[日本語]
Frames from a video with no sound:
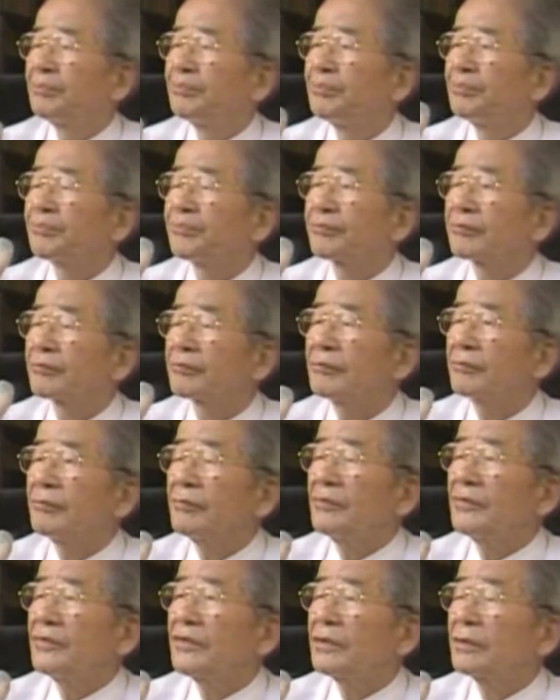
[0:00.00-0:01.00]
めて選
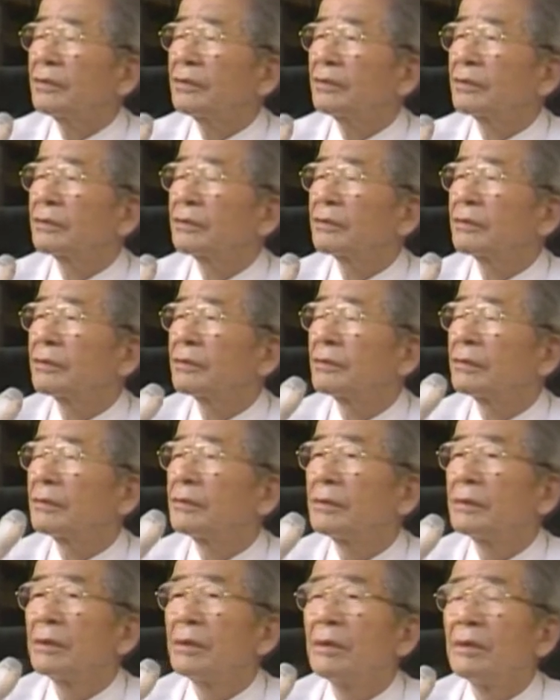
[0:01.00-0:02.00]
挙を経験したっての
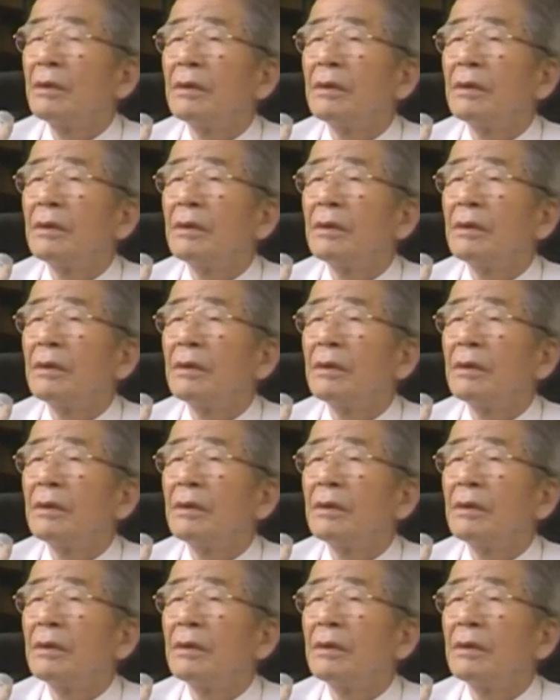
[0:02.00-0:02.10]
は、はい、